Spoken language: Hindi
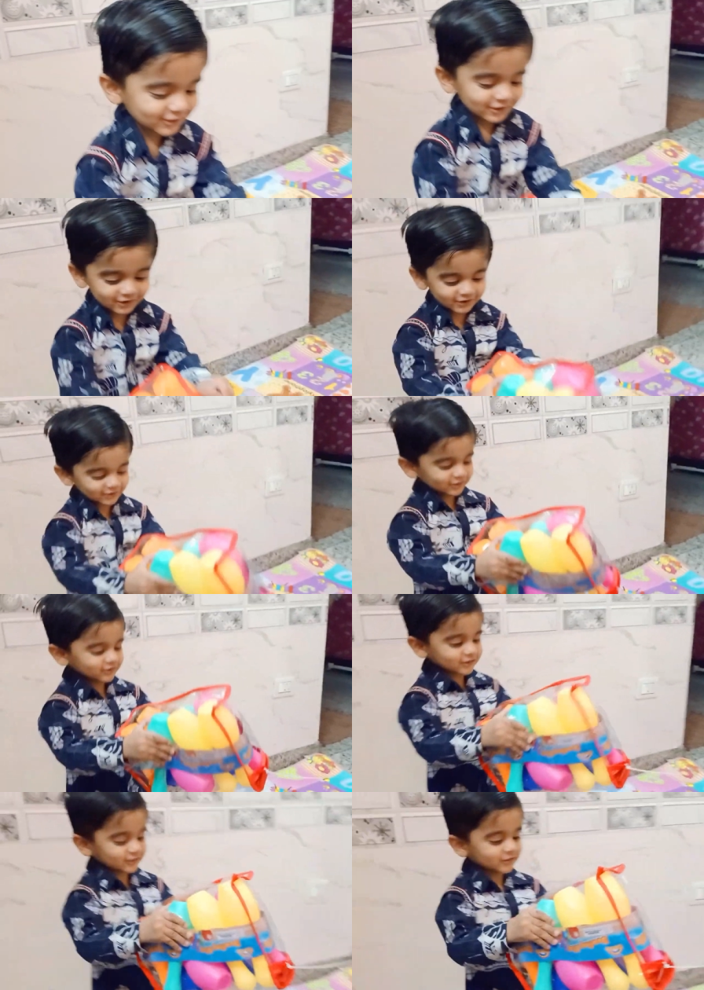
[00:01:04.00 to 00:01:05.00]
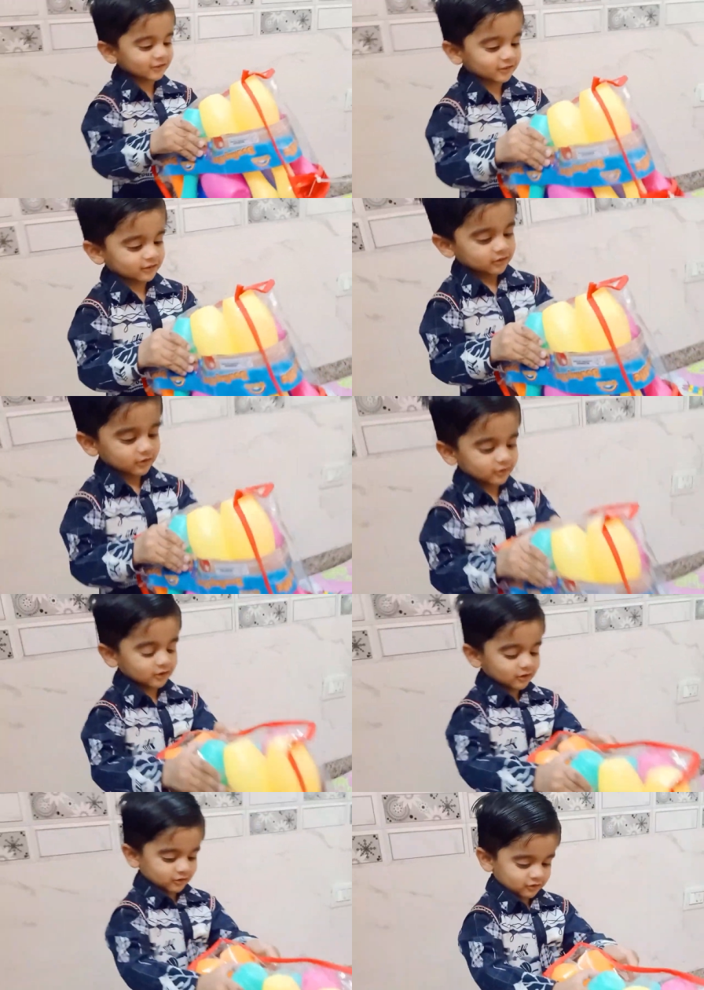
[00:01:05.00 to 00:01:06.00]
अब मैं जा रही हूँ शावर लेने इनको
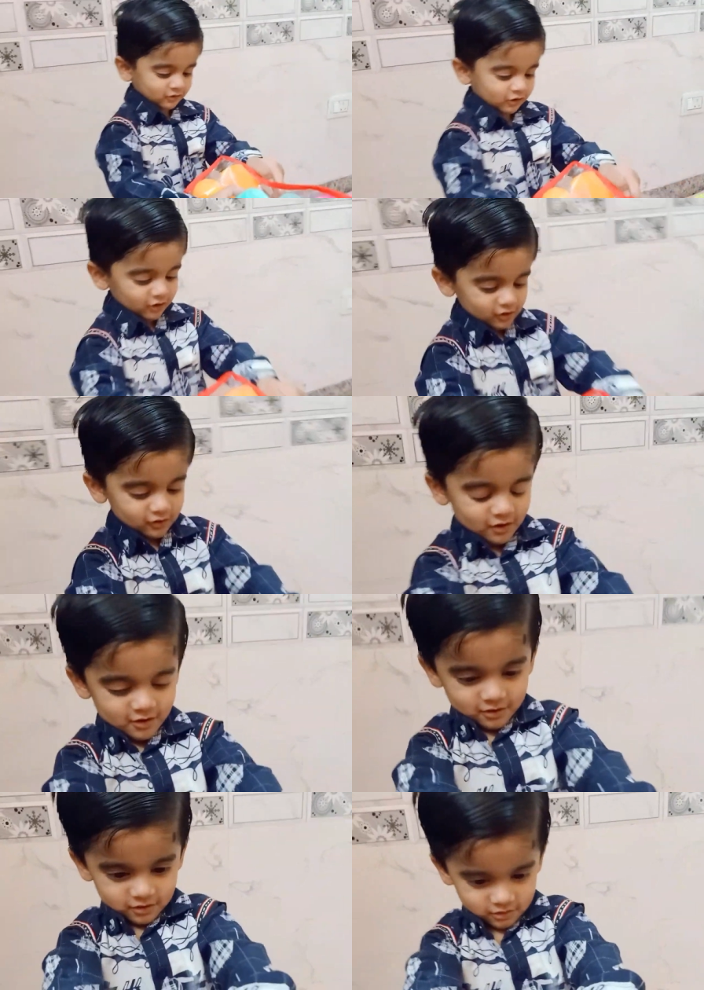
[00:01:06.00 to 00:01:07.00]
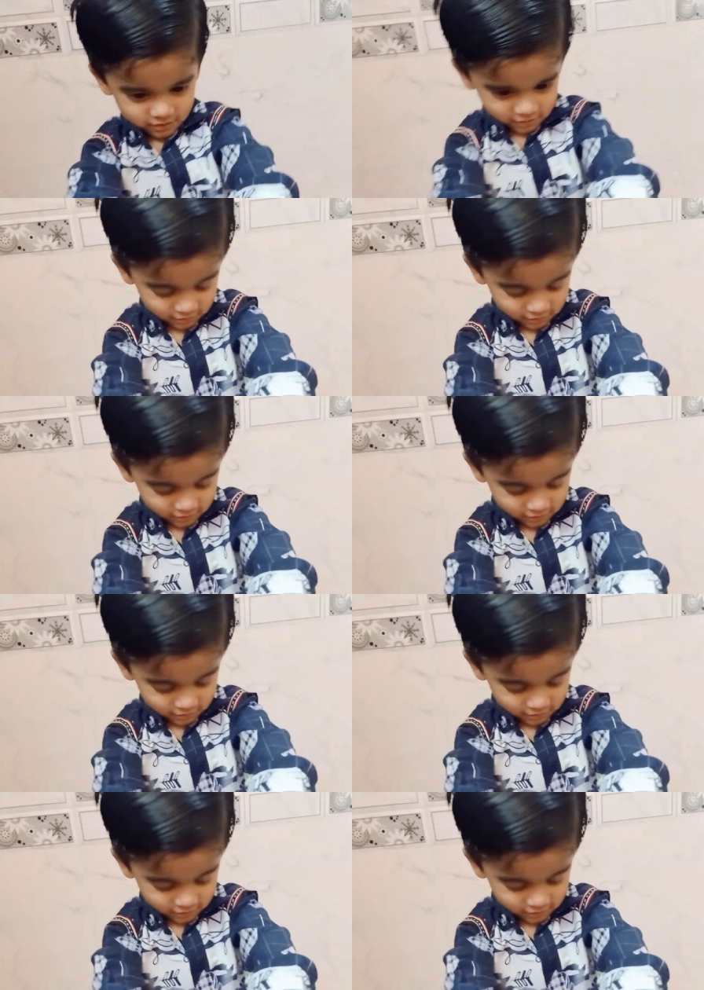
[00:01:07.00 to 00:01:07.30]
नहला धुला करके एक मिनट